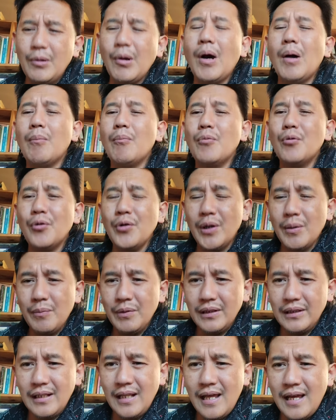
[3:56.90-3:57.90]
No amuna
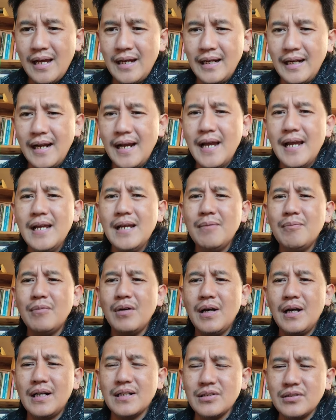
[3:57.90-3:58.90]
matlang gaya
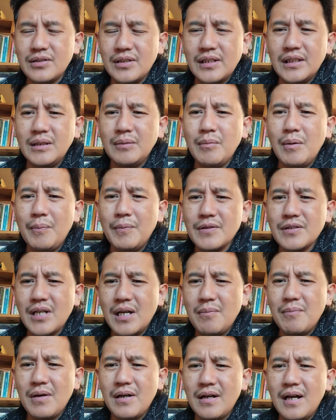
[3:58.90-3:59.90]
mga kasta ti
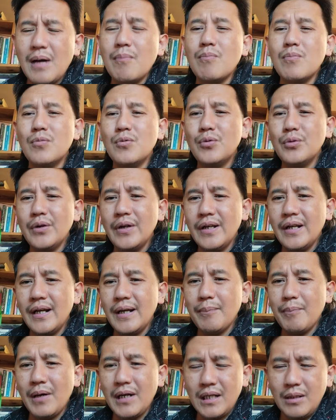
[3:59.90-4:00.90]
mapasamak, amuna
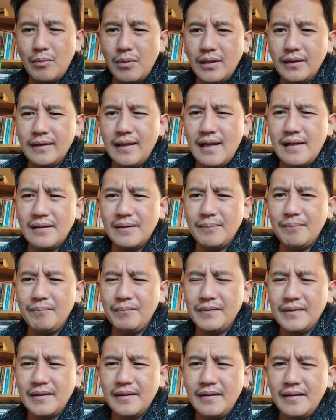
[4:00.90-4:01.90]
dagipakibaltangan,
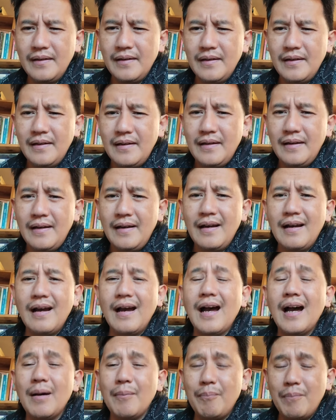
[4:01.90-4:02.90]

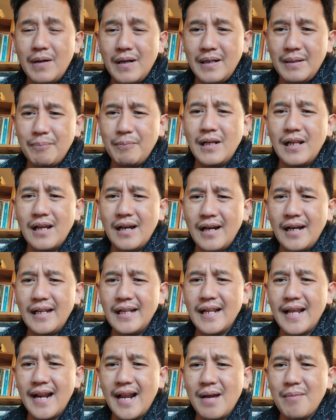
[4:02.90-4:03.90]
apay pala nga
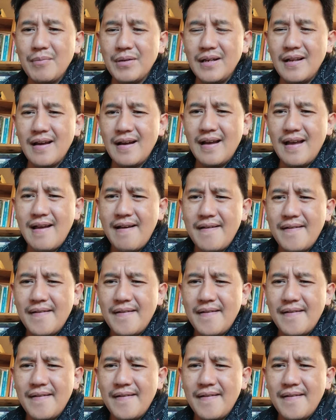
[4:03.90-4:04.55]
inarami da ka.